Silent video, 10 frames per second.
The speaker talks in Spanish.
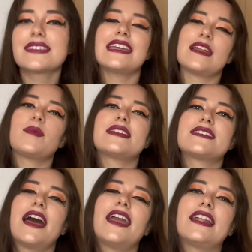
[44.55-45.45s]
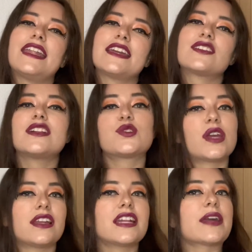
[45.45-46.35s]
Y también está el link del
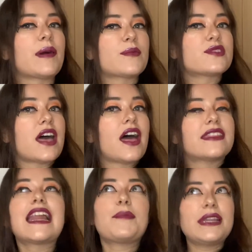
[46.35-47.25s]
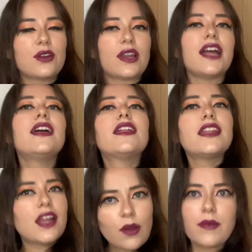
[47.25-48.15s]
trailer que vamos a, de la película de
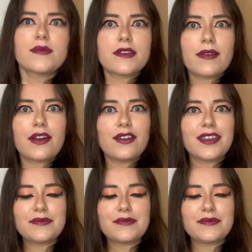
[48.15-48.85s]
la cual vamos a hablar hoy.